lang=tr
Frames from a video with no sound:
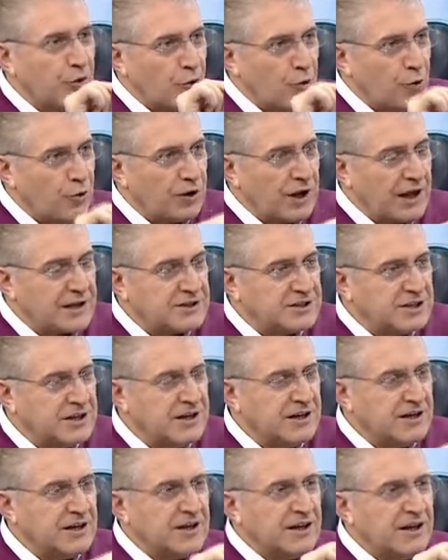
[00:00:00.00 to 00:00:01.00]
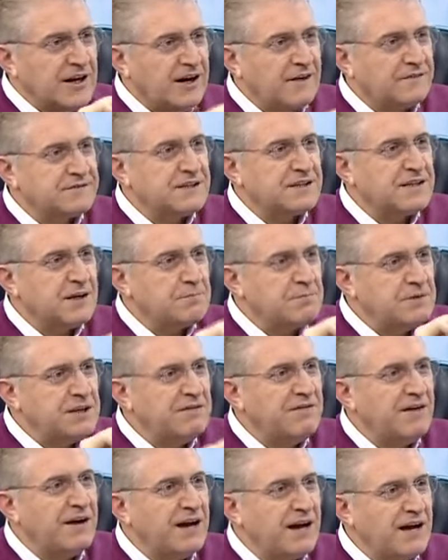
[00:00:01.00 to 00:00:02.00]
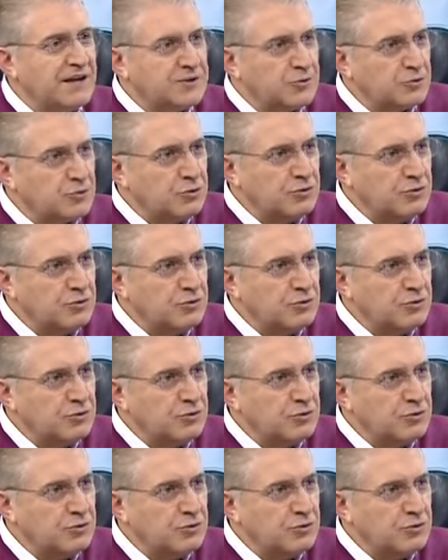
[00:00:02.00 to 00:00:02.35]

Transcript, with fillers: Öğrenci haftada bir veya iki